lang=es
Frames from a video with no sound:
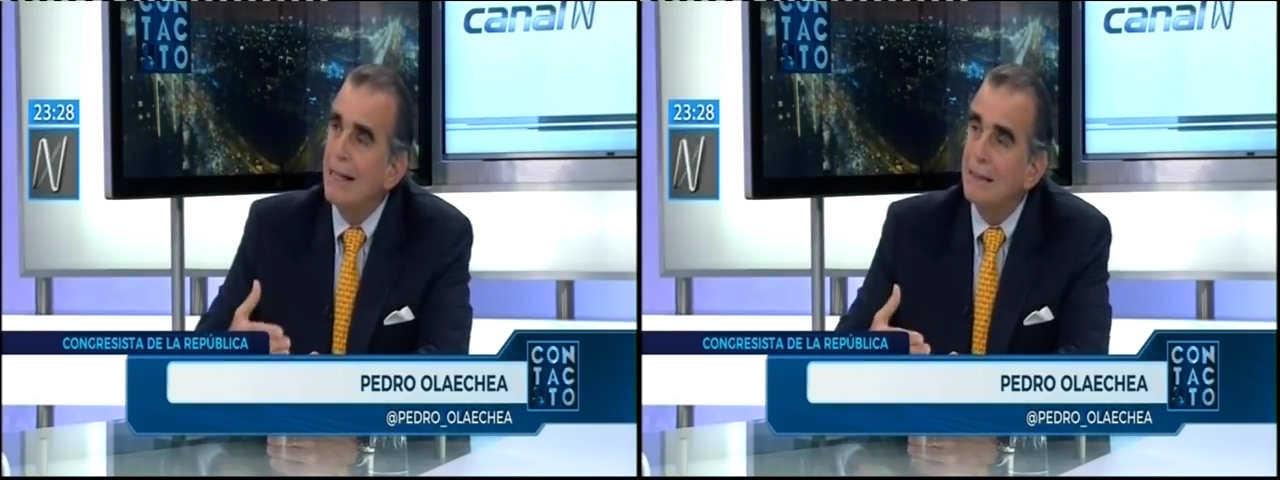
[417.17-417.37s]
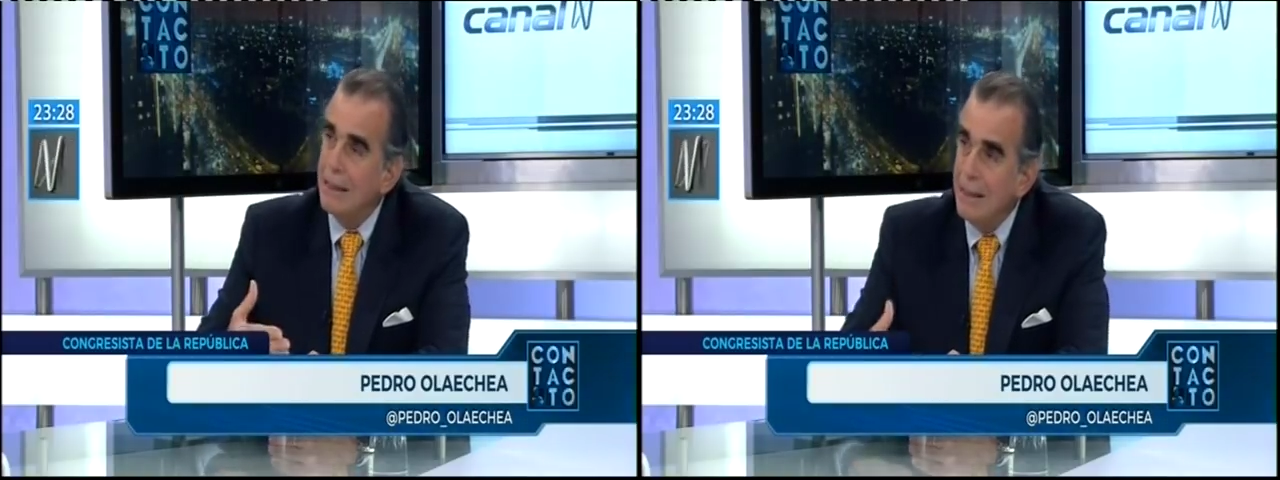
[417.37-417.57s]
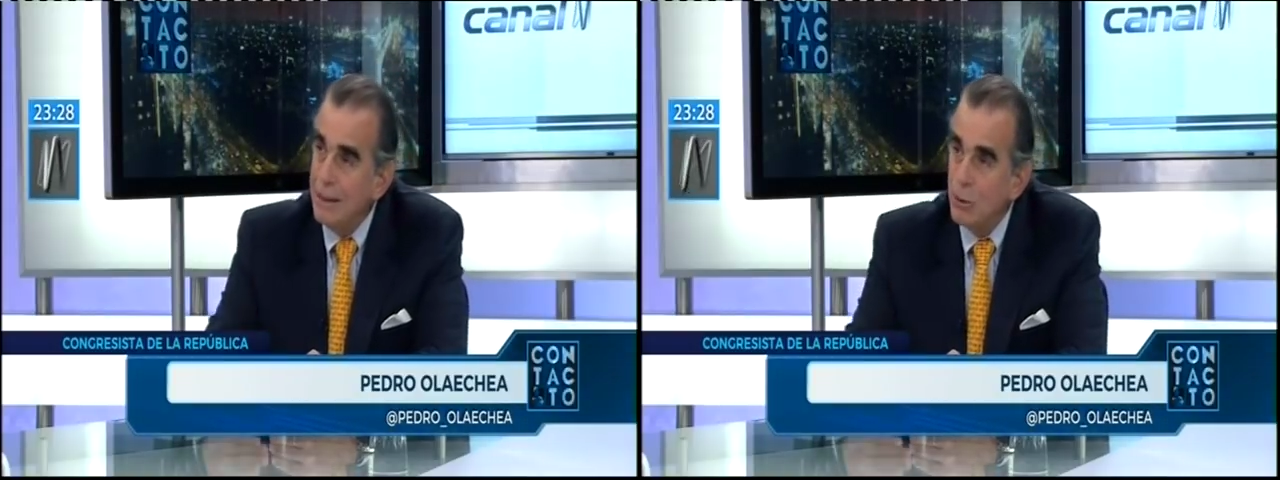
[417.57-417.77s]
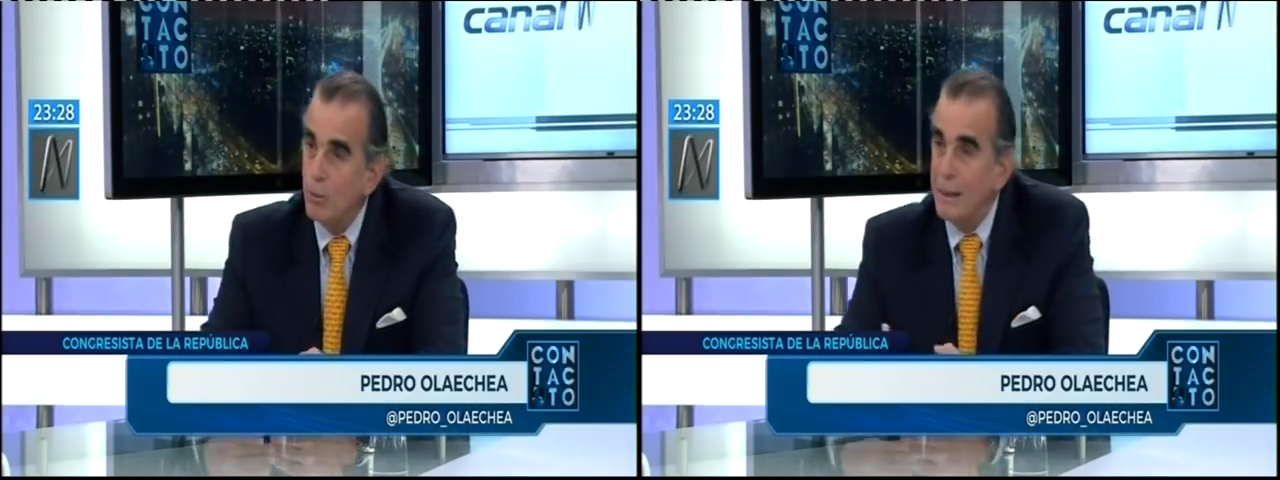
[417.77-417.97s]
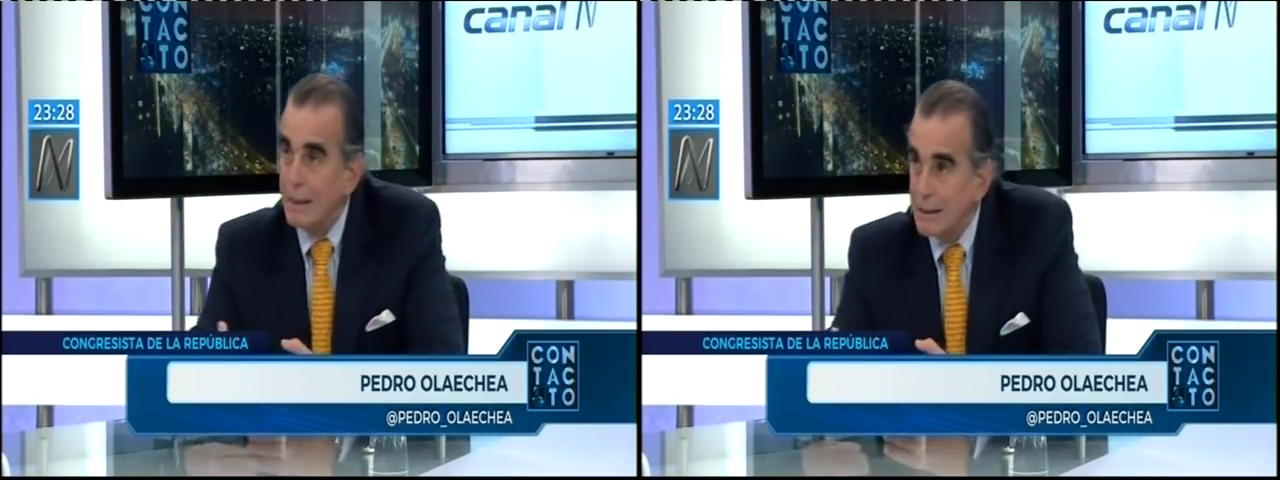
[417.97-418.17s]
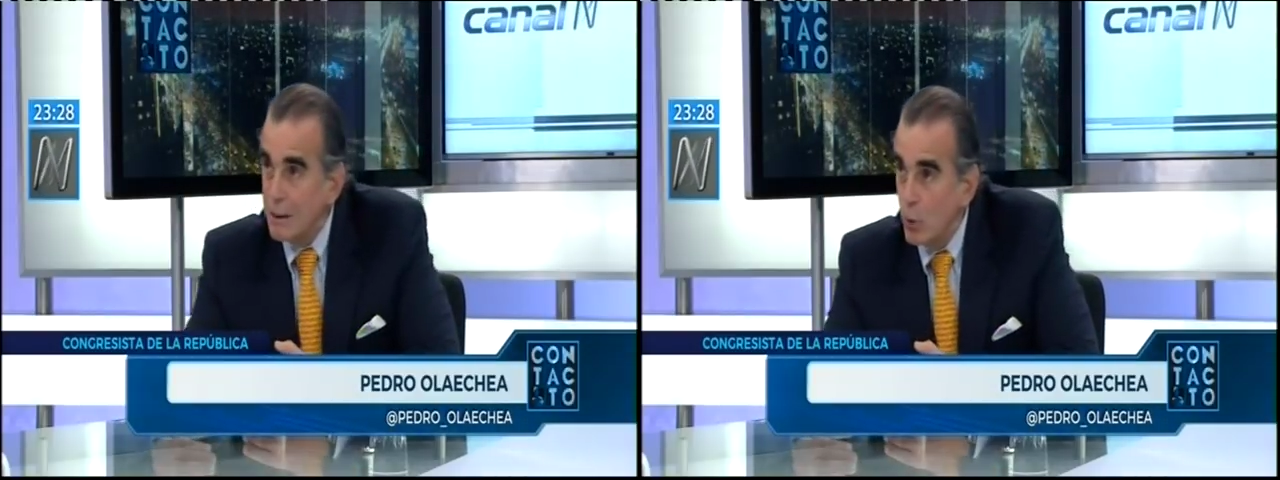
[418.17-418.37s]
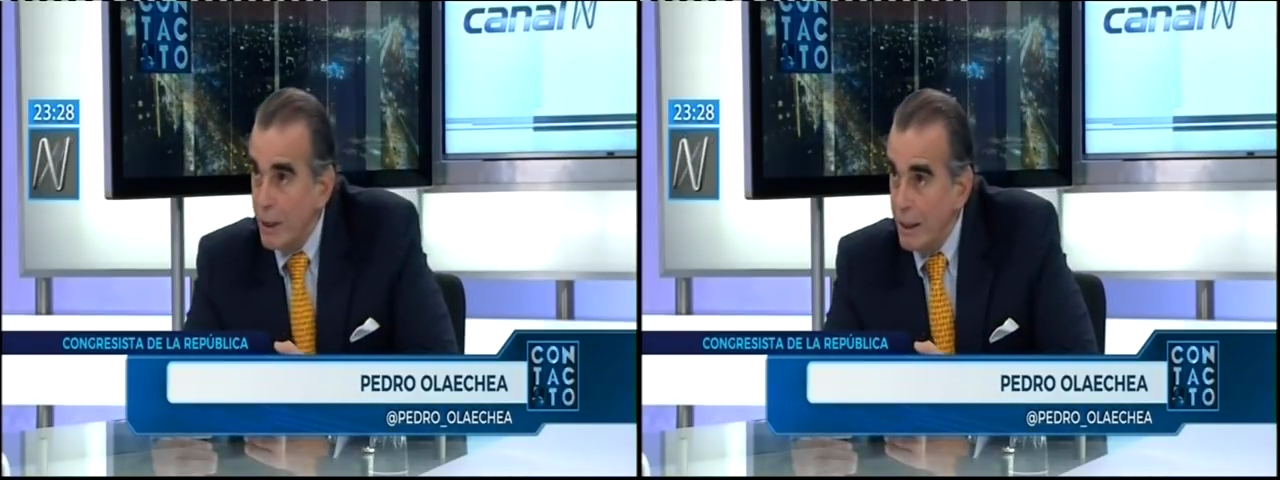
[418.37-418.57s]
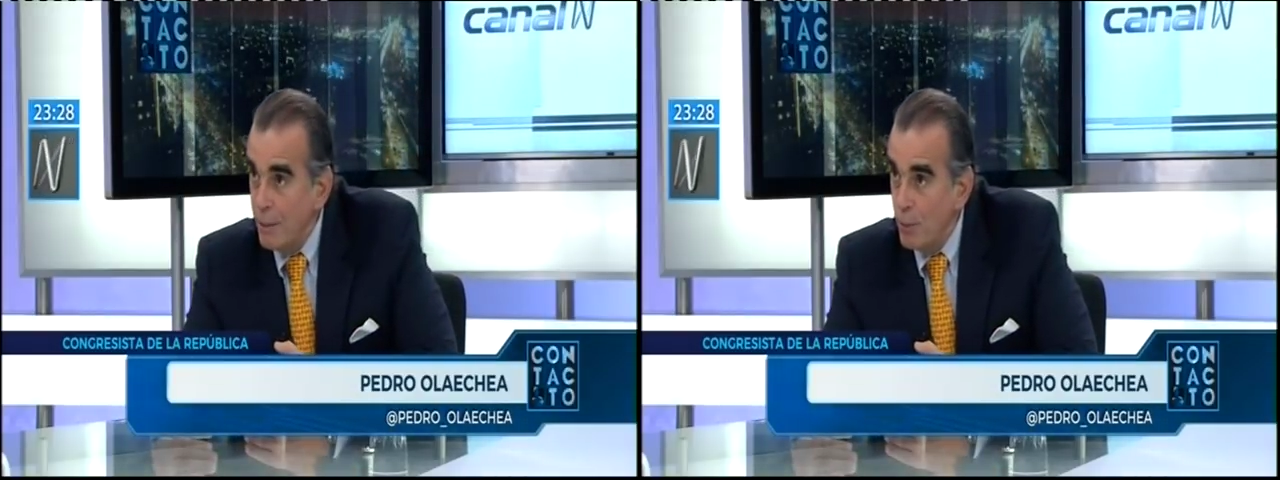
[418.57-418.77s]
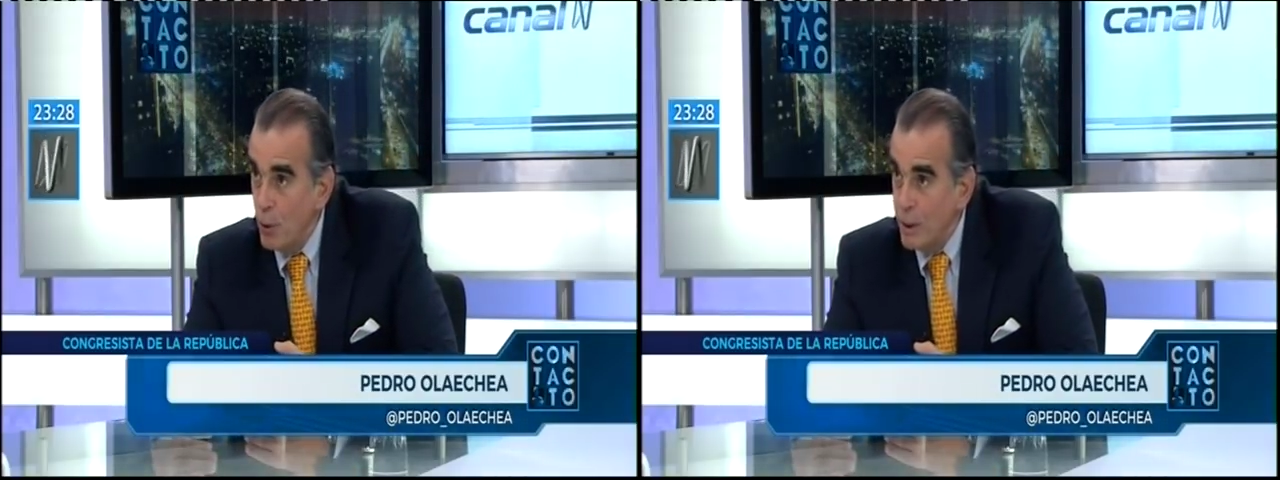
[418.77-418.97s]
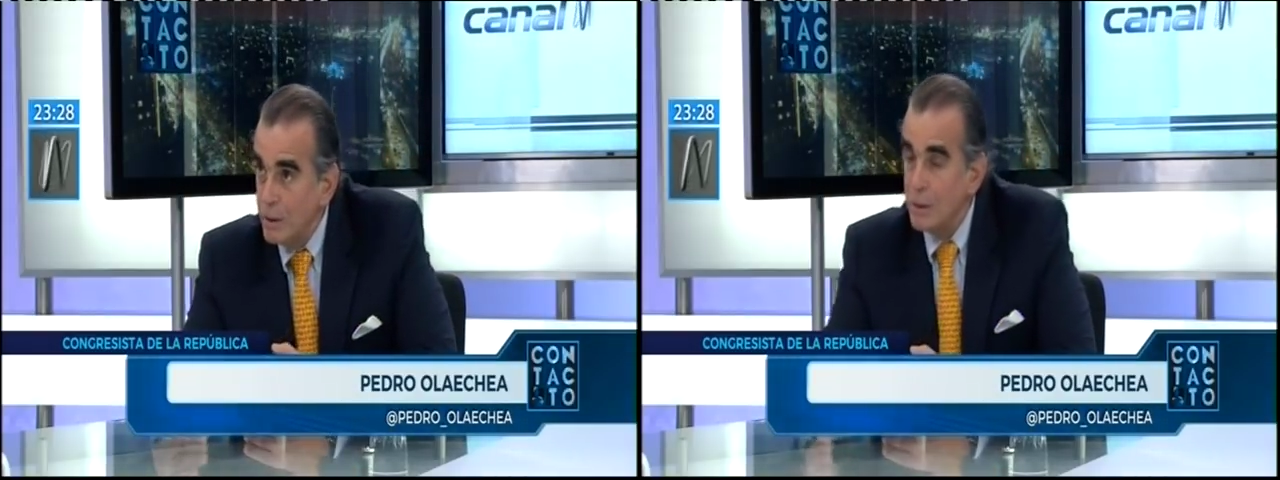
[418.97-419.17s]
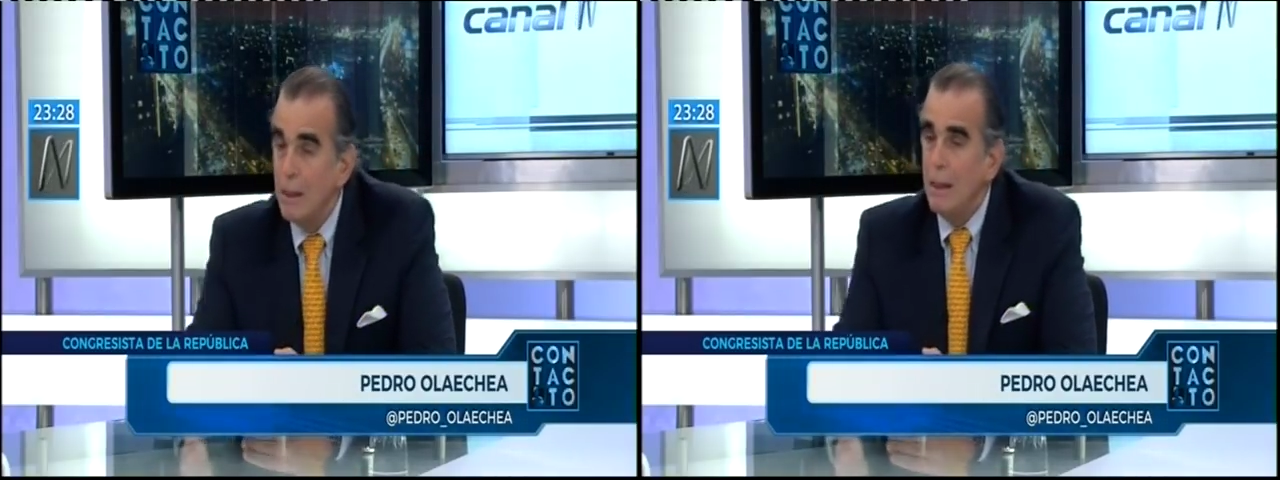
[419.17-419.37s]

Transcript: ascendiendo, mientras tanto a quienes pones.